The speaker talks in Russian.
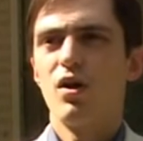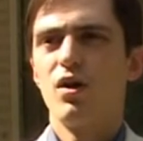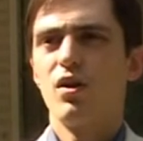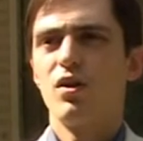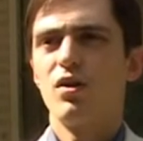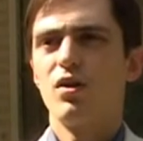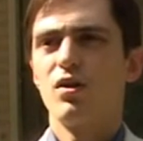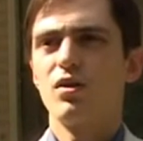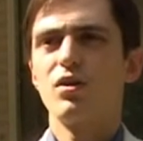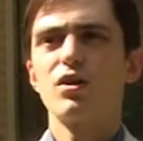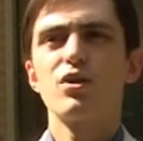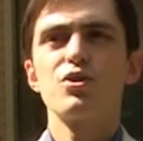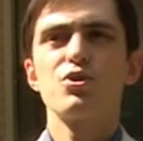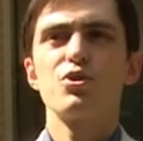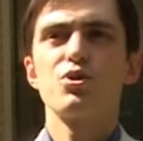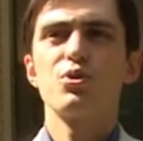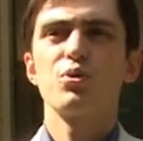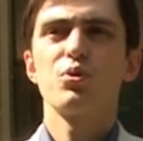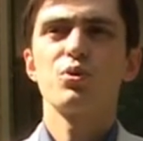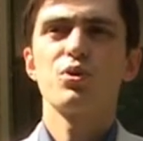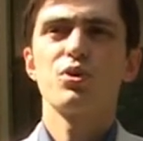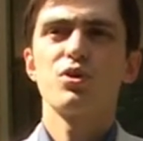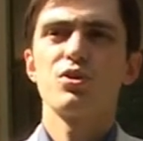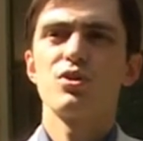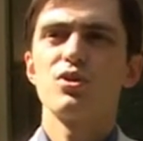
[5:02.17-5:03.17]
э,
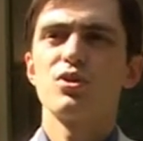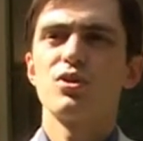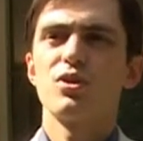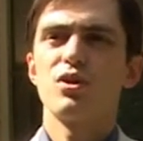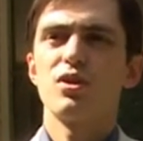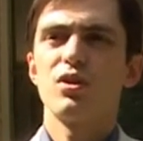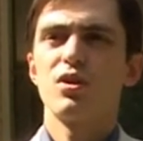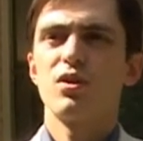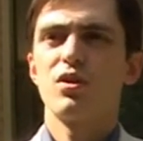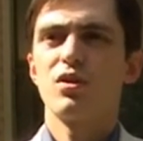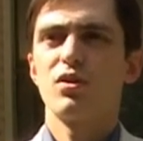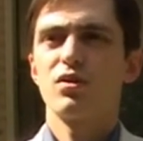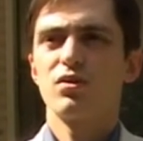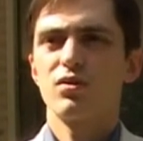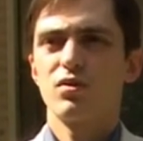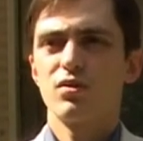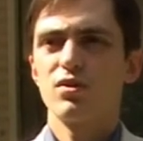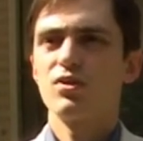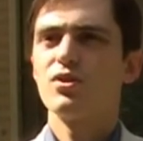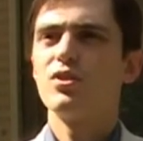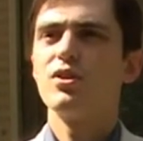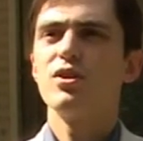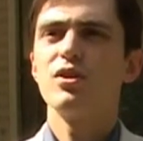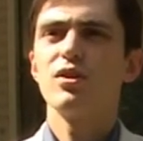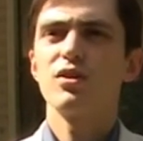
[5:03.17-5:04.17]
расчеты за
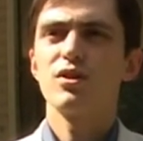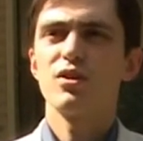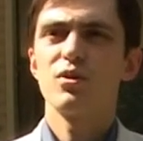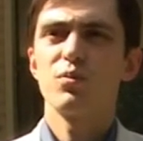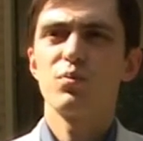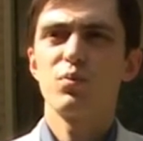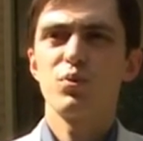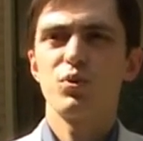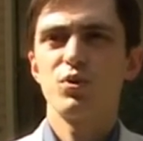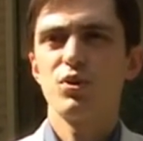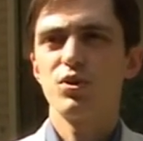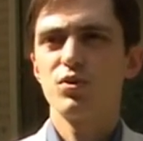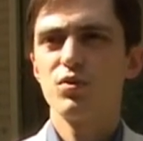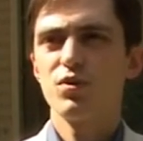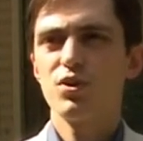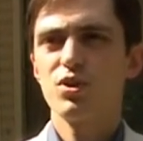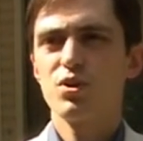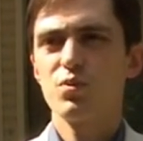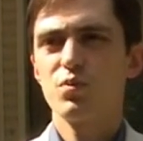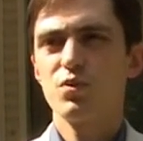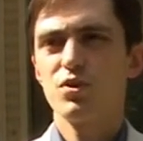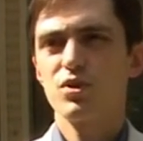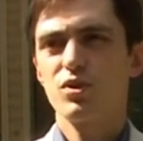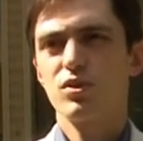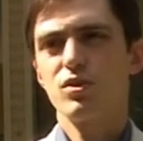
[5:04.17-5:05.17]
сделки по
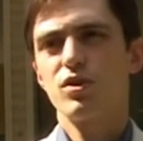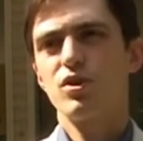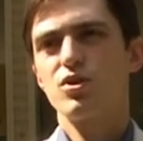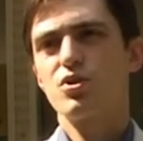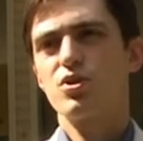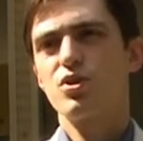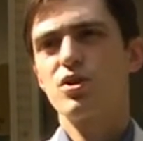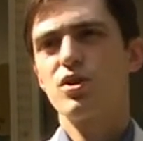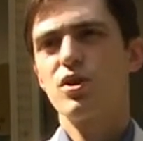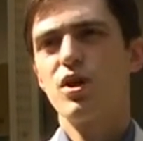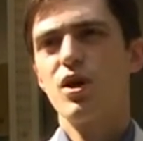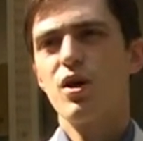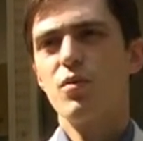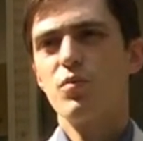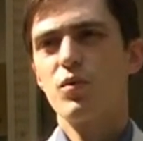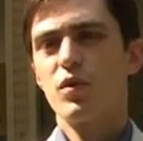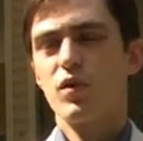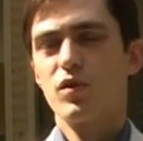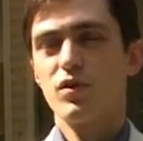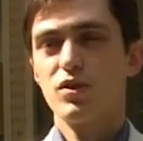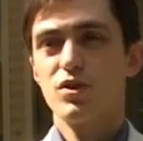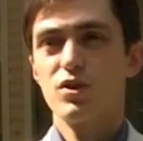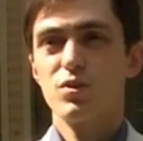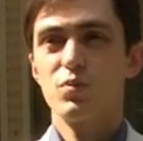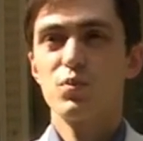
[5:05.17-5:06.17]
недвижимости должны
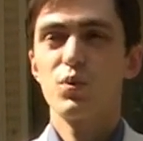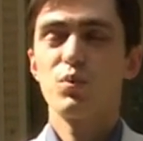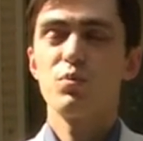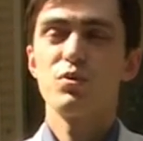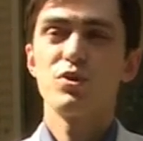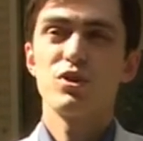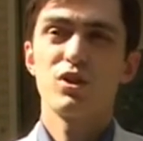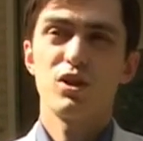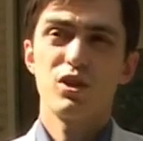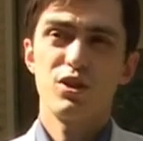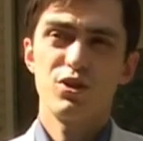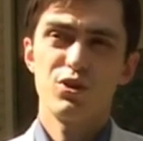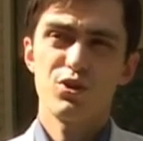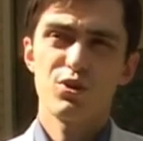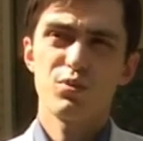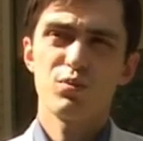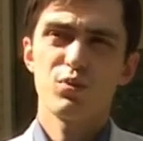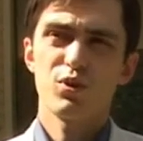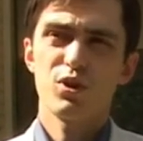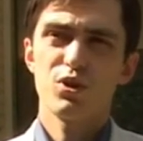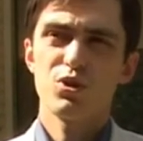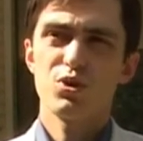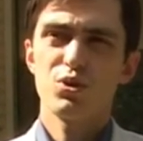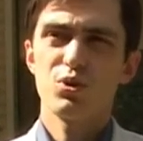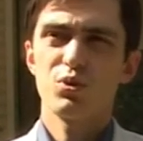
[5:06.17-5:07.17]
проводиться по безналичному
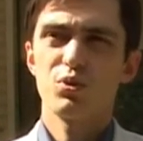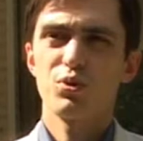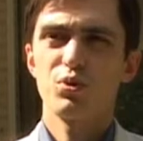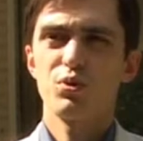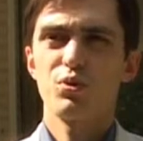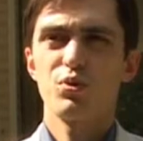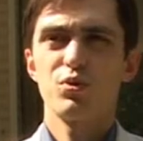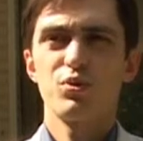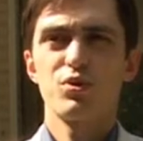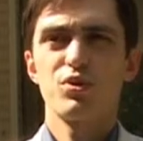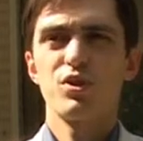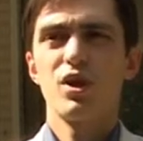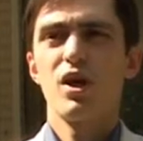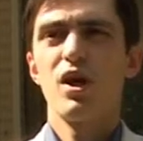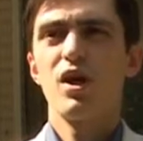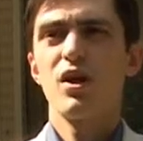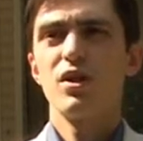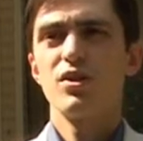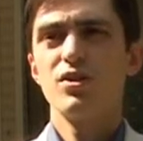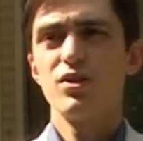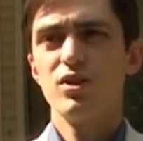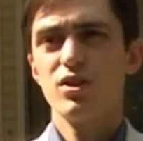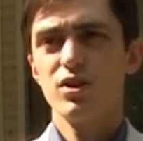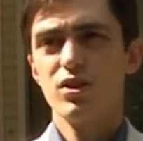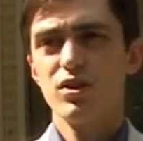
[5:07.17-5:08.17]
расчету, то есть
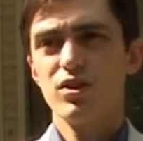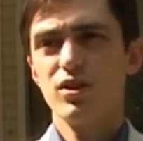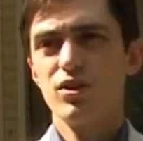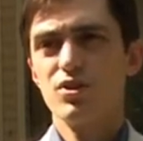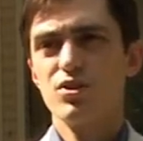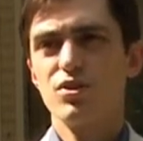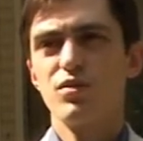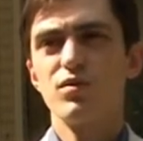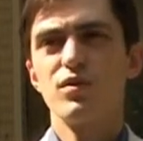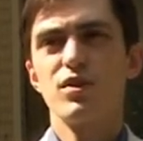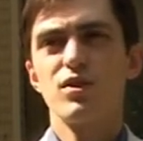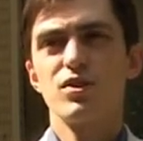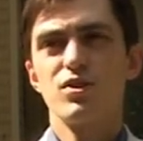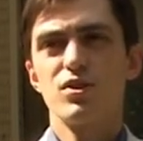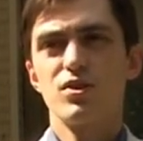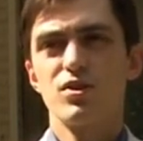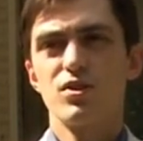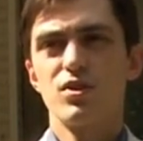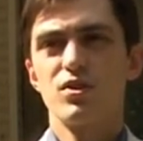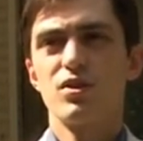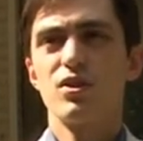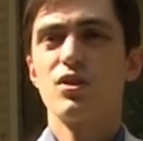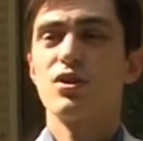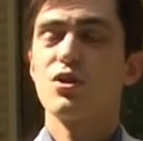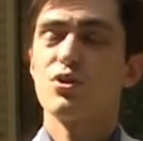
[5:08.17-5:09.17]
деньги должны
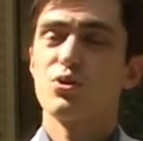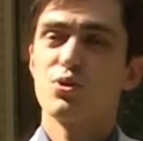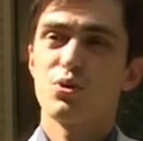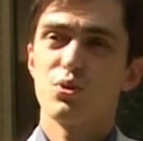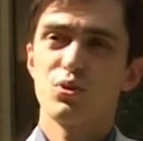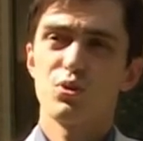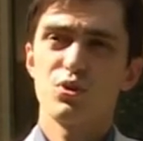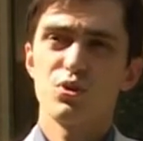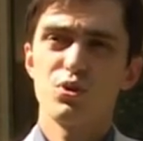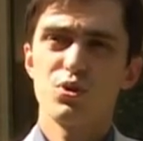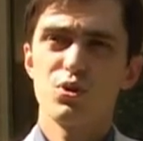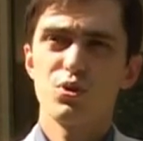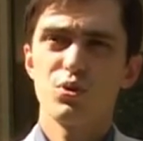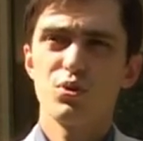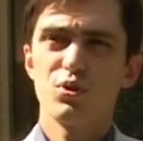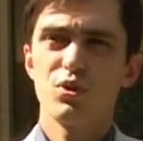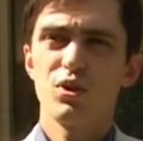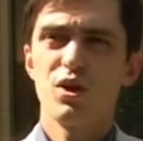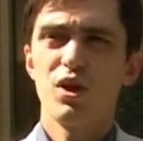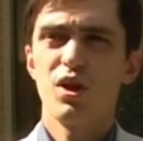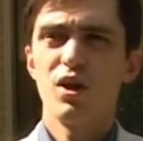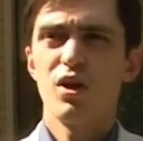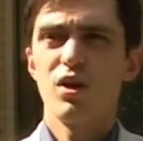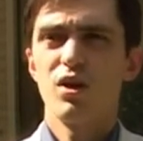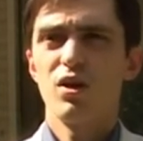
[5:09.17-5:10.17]
вноситься на расчетный счет
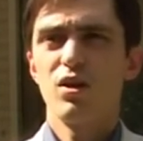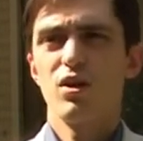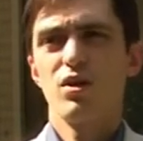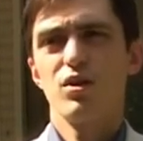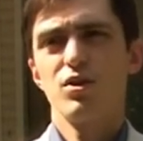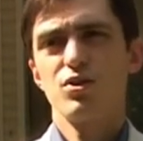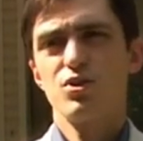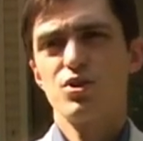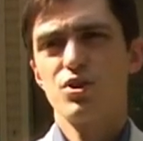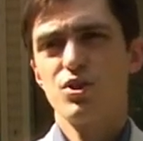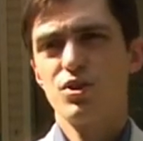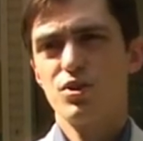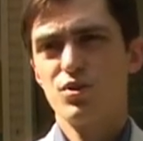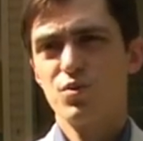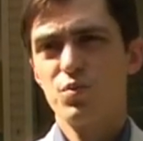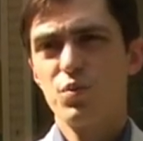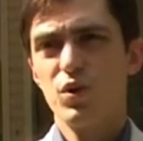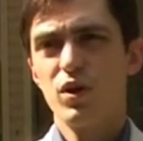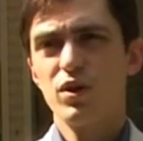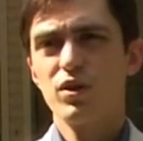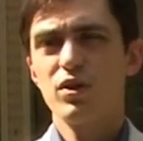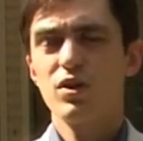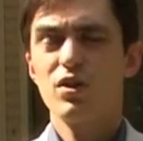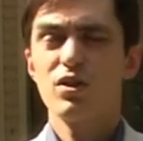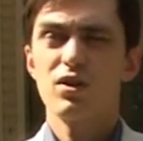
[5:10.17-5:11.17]
э, через
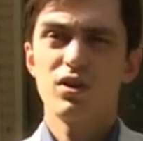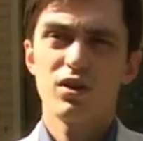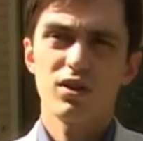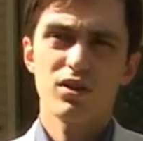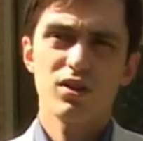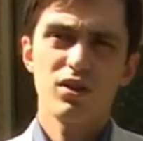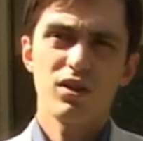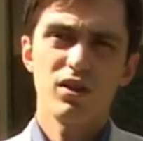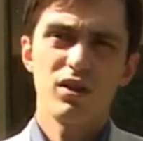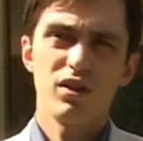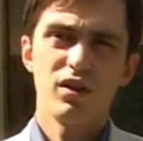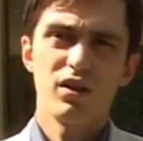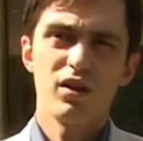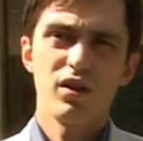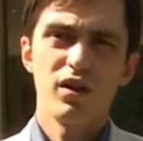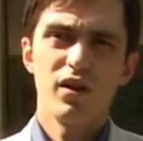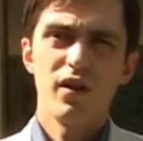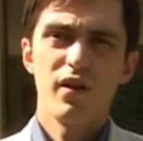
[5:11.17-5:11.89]
банки и так далее.